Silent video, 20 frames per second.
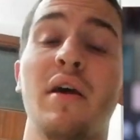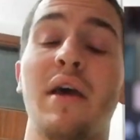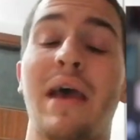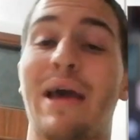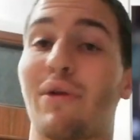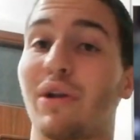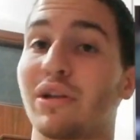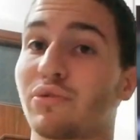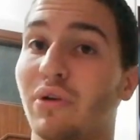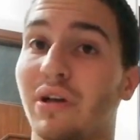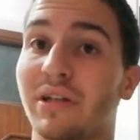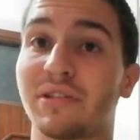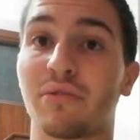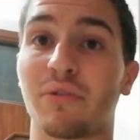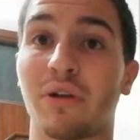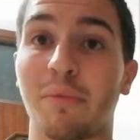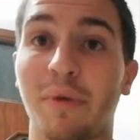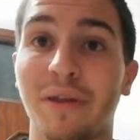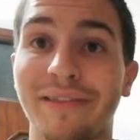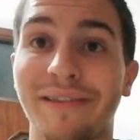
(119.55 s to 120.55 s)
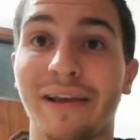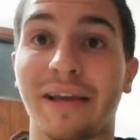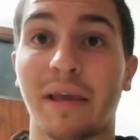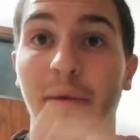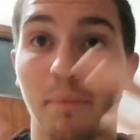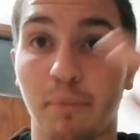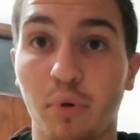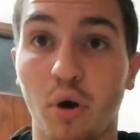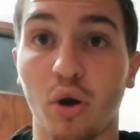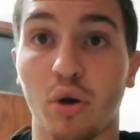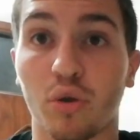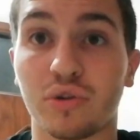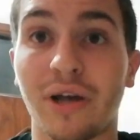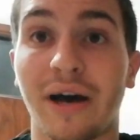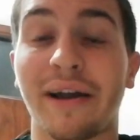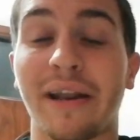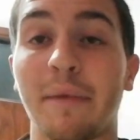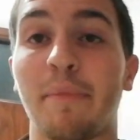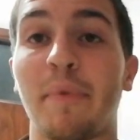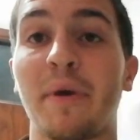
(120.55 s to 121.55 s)
È una squadra sicuramente che può
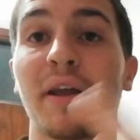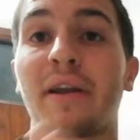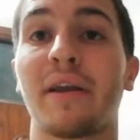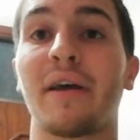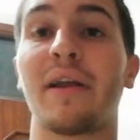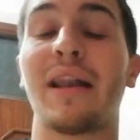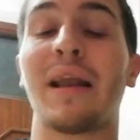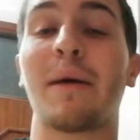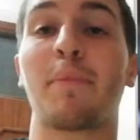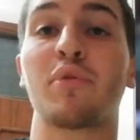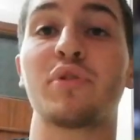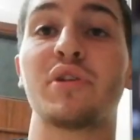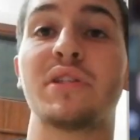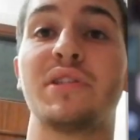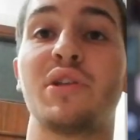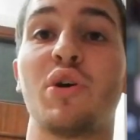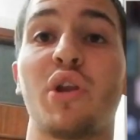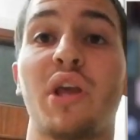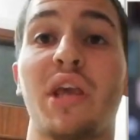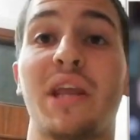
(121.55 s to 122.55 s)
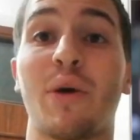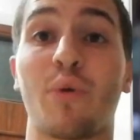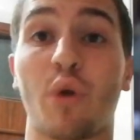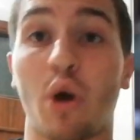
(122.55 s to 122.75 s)
lottare per la posizione in